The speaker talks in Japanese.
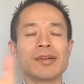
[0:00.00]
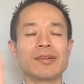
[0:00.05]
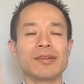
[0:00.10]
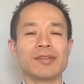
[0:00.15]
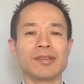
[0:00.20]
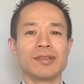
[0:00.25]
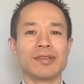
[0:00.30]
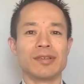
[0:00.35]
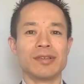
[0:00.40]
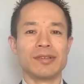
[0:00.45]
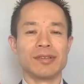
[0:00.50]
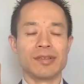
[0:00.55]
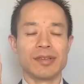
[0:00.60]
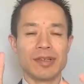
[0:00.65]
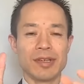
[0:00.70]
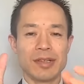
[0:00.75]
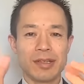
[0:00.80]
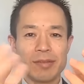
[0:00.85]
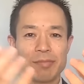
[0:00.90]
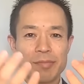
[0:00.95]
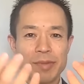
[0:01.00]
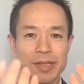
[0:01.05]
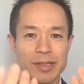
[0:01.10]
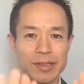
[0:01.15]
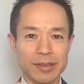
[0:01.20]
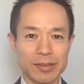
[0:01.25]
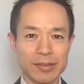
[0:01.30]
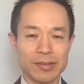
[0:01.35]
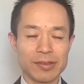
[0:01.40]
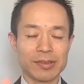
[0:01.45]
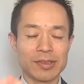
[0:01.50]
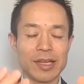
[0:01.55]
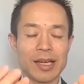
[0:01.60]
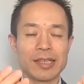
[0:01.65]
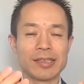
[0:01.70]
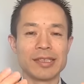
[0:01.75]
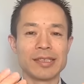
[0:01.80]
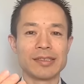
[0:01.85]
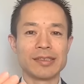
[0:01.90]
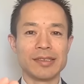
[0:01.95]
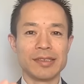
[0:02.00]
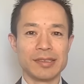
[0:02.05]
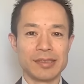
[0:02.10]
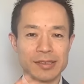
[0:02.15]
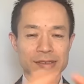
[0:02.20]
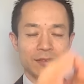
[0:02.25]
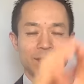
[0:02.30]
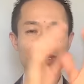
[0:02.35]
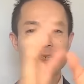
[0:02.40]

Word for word: このペットを大切にする、